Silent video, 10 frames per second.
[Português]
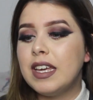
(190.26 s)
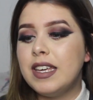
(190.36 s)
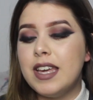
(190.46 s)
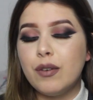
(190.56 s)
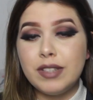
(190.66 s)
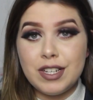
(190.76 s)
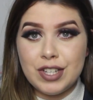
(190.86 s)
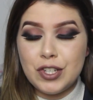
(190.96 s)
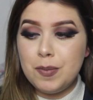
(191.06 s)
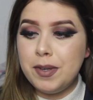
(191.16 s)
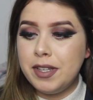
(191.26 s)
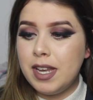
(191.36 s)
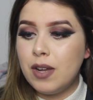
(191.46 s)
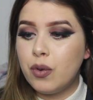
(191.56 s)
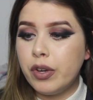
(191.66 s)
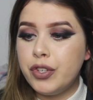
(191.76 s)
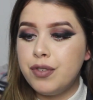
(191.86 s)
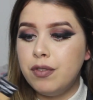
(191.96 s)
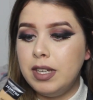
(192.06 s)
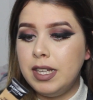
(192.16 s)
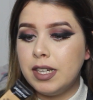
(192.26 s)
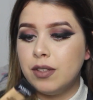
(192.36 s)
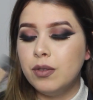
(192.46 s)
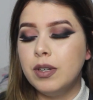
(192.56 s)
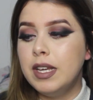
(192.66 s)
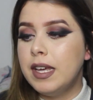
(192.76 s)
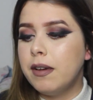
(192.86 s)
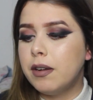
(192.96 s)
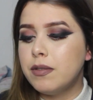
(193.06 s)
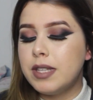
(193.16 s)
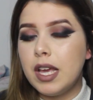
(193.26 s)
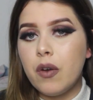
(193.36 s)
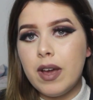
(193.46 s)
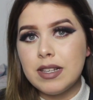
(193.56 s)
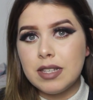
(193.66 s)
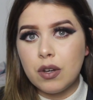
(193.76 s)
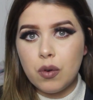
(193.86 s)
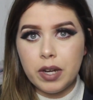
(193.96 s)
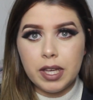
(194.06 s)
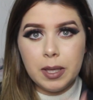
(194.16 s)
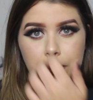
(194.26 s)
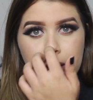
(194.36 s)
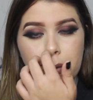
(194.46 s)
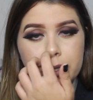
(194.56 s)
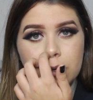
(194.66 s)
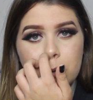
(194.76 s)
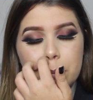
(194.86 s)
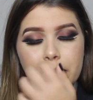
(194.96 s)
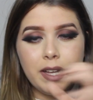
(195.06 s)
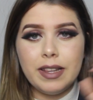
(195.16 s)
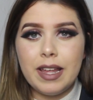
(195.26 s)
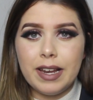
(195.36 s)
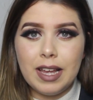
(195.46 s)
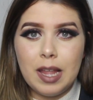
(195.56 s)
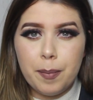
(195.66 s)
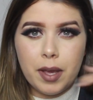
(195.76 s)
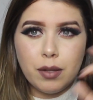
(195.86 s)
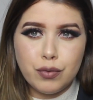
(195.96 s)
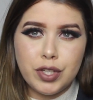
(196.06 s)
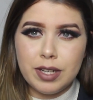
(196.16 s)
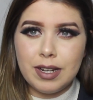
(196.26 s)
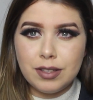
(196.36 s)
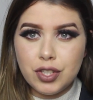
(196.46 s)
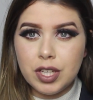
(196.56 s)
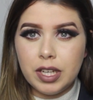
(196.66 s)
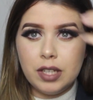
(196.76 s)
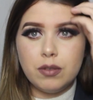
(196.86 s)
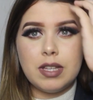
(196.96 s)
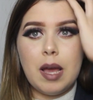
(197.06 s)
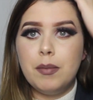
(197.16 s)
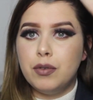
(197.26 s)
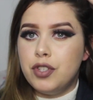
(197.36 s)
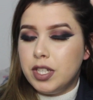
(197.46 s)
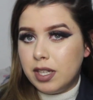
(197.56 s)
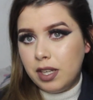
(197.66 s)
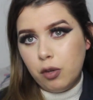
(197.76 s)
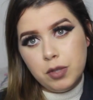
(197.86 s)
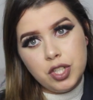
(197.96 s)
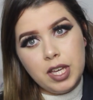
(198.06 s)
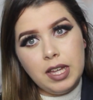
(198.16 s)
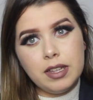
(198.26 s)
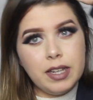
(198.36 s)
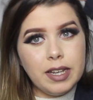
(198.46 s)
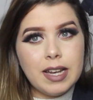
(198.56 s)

que é o da Jasmine, ele é o corretivo líquido. Eu não sei qual é essa cor aqui, porque quando eu comprei ainda era aquela época que não tinha nada escrito, sabe? Não tinha nenhuma etiqueta nem